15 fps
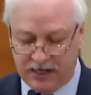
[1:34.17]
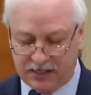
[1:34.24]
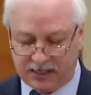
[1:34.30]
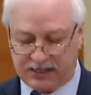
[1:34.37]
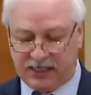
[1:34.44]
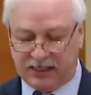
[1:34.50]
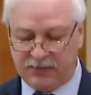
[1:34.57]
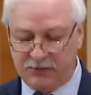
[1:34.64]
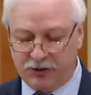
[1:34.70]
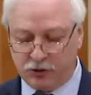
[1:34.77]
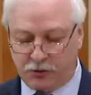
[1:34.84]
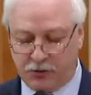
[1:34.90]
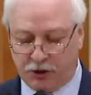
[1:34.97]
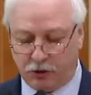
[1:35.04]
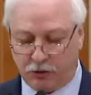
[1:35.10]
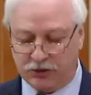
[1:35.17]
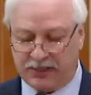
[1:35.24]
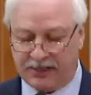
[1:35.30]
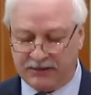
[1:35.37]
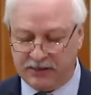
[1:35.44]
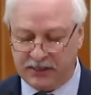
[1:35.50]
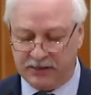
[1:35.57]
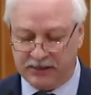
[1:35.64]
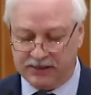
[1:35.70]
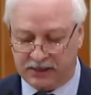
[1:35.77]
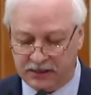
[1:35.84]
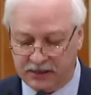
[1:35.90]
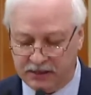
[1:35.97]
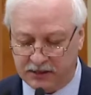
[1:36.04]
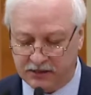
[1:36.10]
на смену приходят отдельные
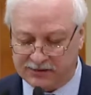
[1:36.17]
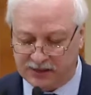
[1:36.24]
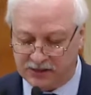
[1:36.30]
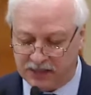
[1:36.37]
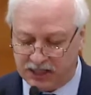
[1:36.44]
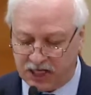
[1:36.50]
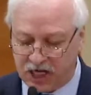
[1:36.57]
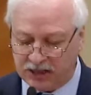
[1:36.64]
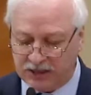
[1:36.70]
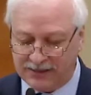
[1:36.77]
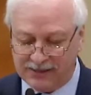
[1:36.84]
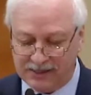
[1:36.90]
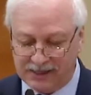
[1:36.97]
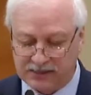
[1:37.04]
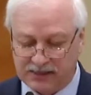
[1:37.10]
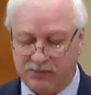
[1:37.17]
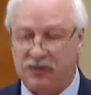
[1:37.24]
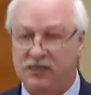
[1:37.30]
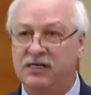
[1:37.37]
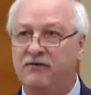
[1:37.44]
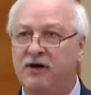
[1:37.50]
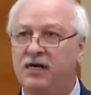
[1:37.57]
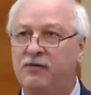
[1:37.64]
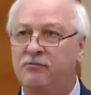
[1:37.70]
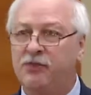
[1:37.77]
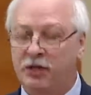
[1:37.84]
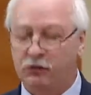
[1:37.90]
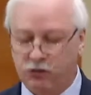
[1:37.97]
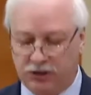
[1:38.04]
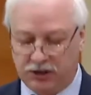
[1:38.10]
слои граждан с образованием,
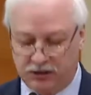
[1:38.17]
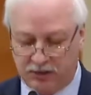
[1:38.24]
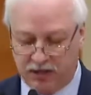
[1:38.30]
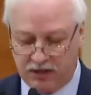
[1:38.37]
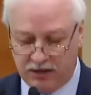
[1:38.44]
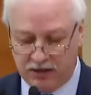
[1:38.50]
полученным